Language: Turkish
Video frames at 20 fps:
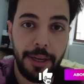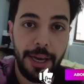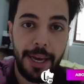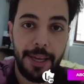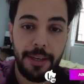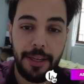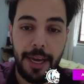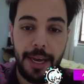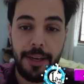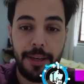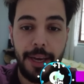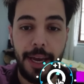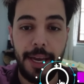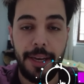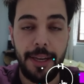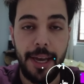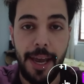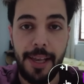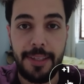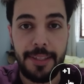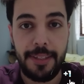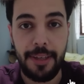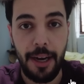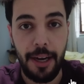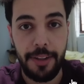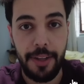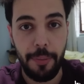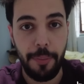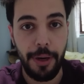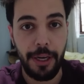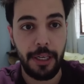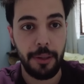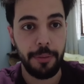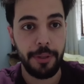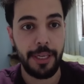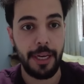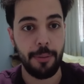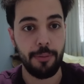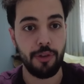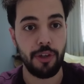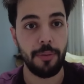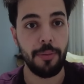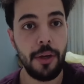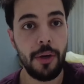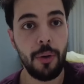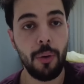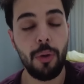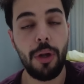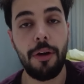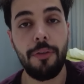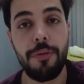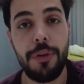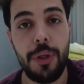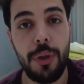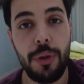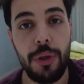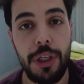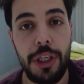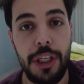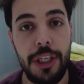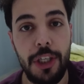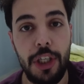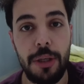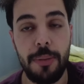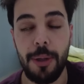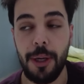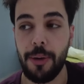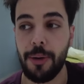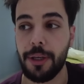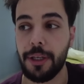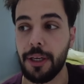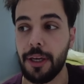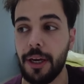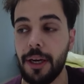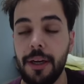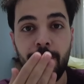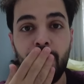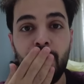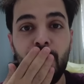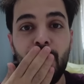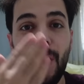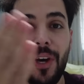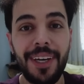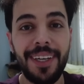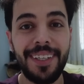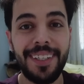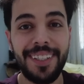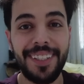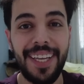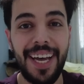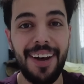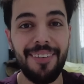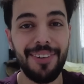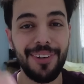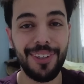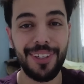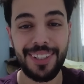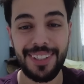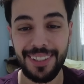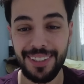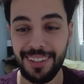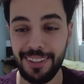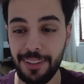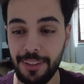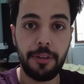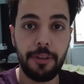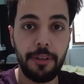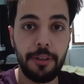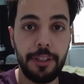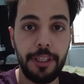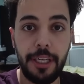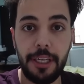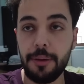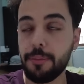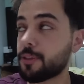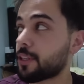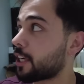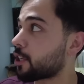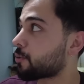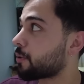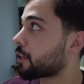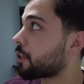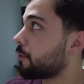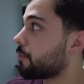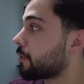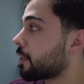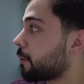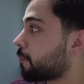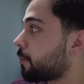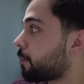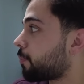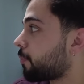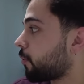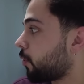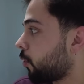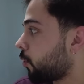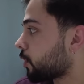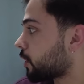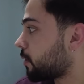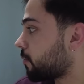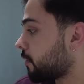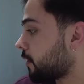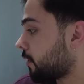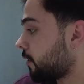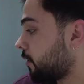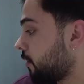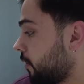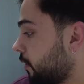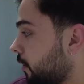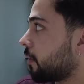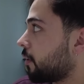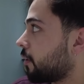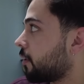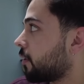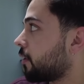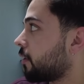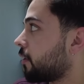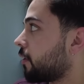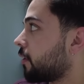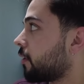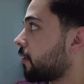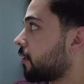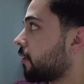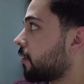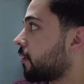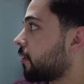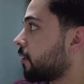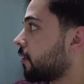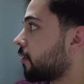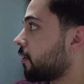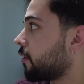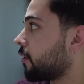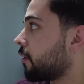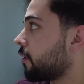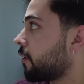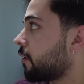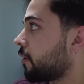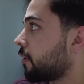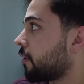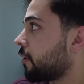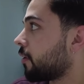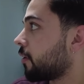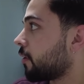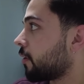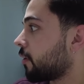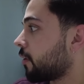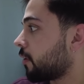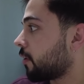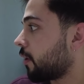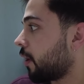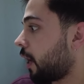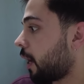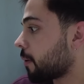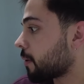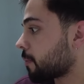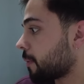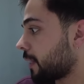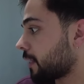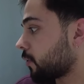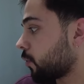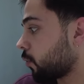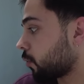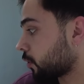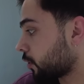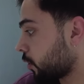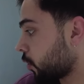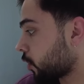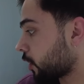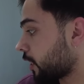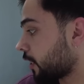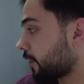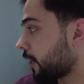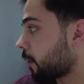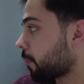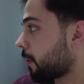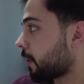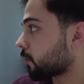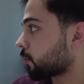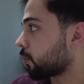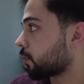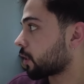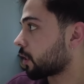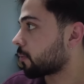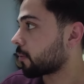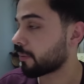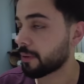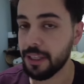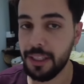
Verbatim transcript: En en en en sade bakımını yapacağım. Ulan videonun girişi bile yok ya. Ne yapıyorsunuz? Yarım saç bakımını yapıp o kimin? Bu bana da benim tayt gözü giy bakayım. Abi ben o, o kadar dar pantolon giymem.